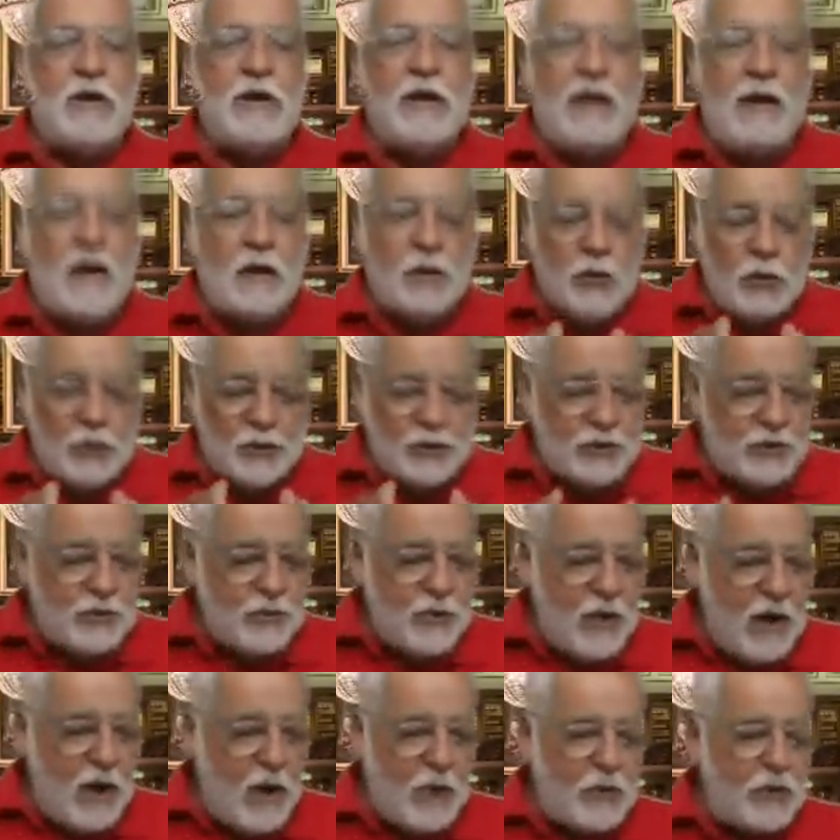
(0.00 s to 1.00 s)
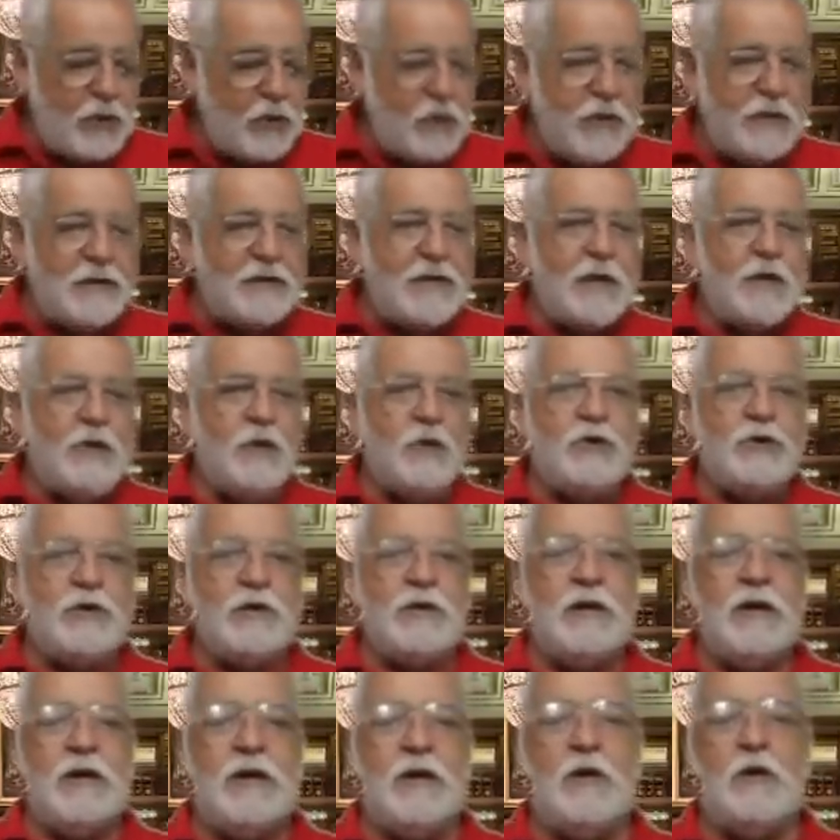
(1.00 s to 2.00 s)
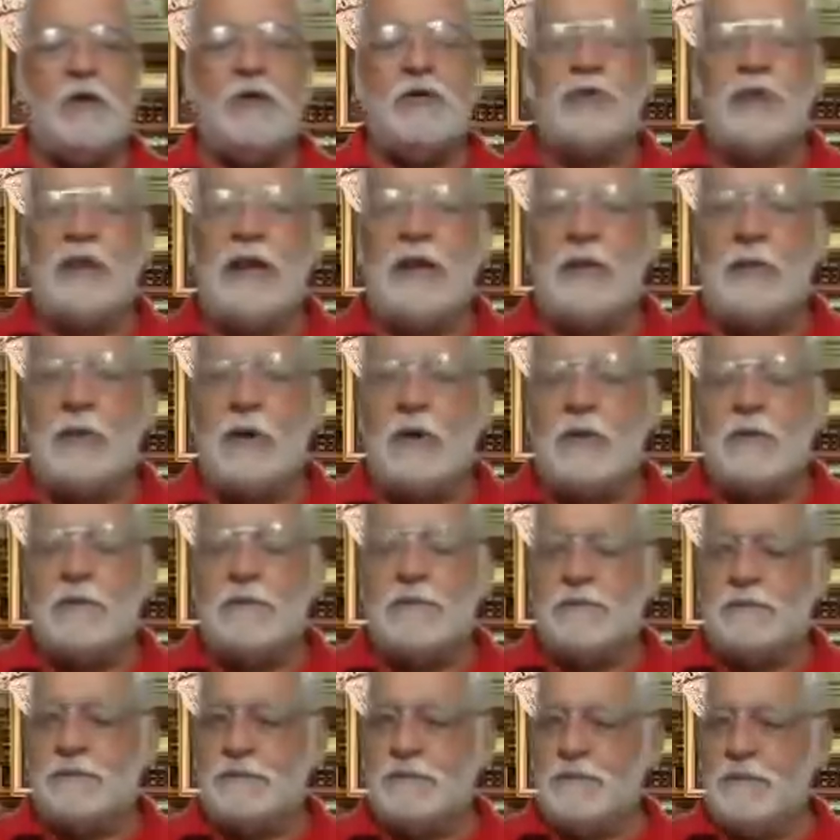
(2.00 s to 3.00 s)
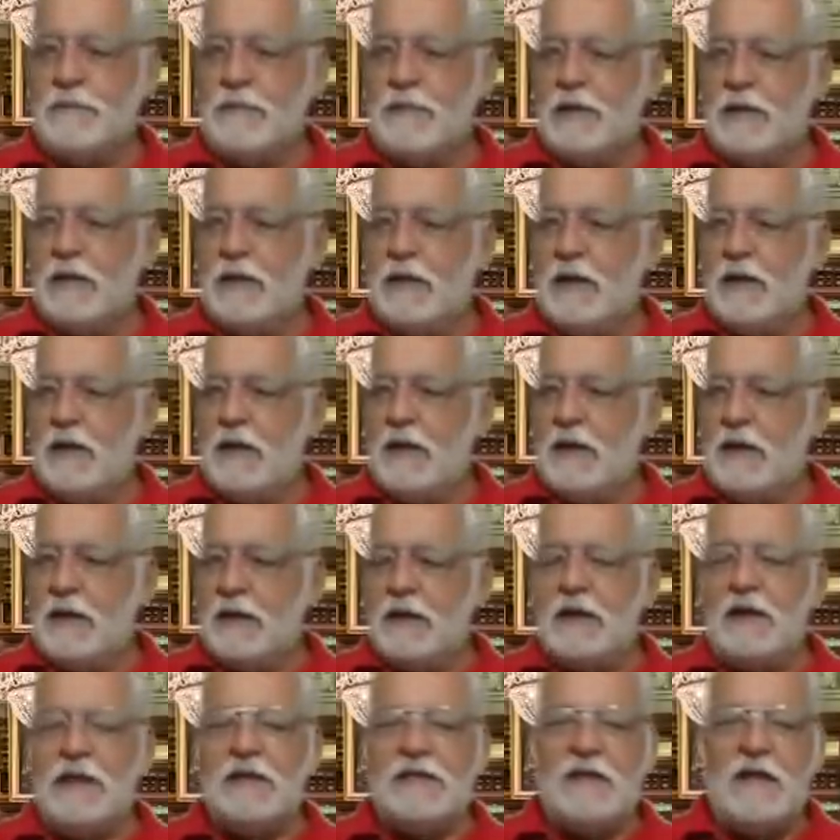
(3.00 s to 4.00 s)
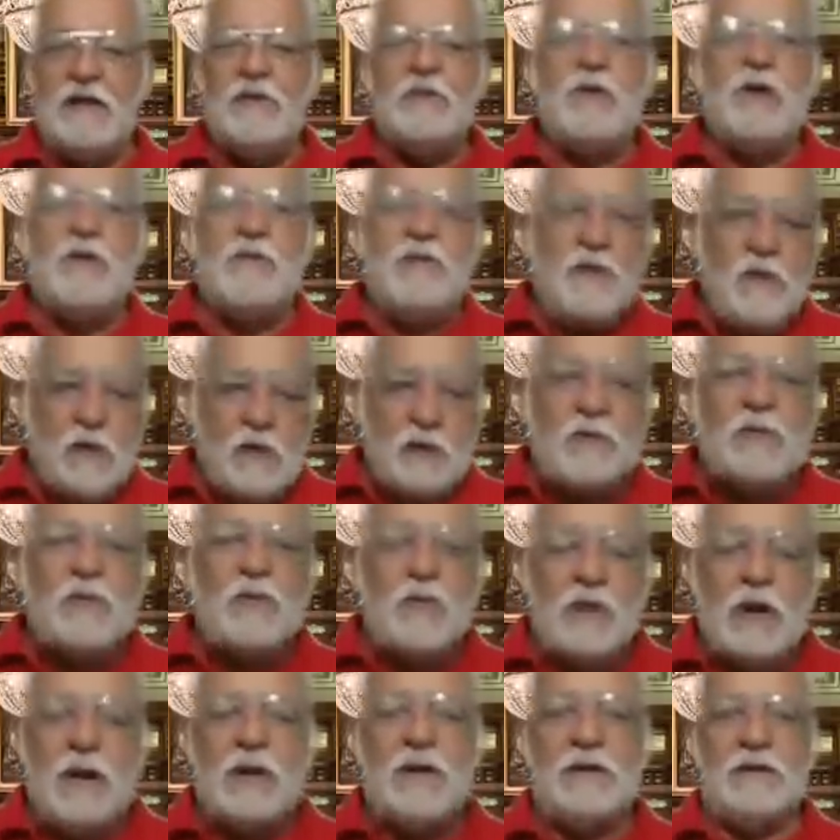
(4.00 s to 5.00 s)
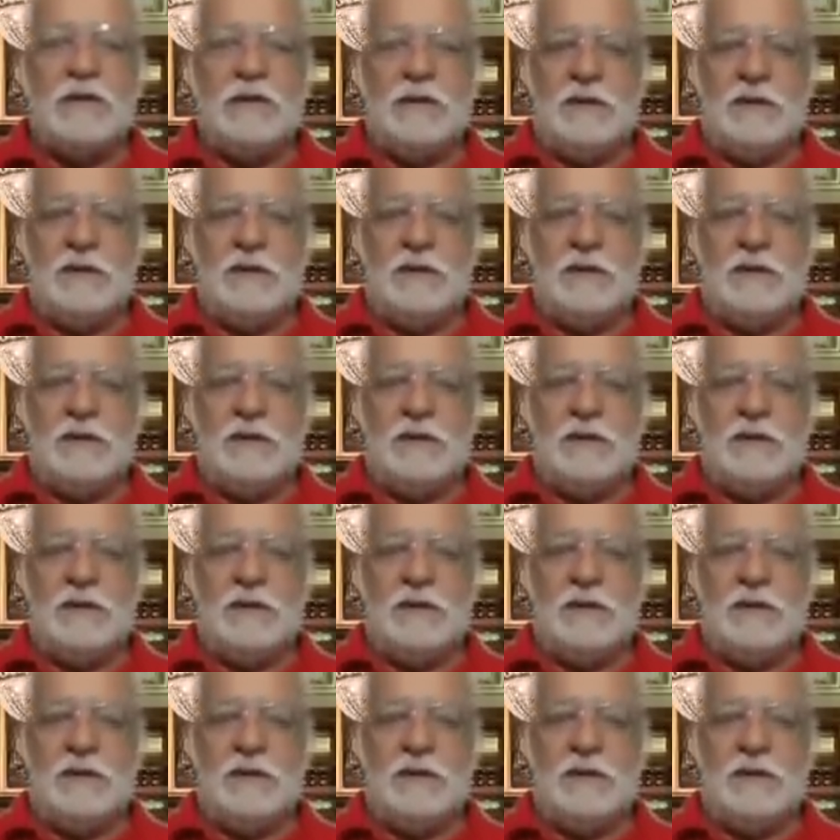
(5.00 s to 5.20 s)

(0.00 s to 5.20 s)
el último audio de esta noche de José Lebrón, quien tiene una fórmula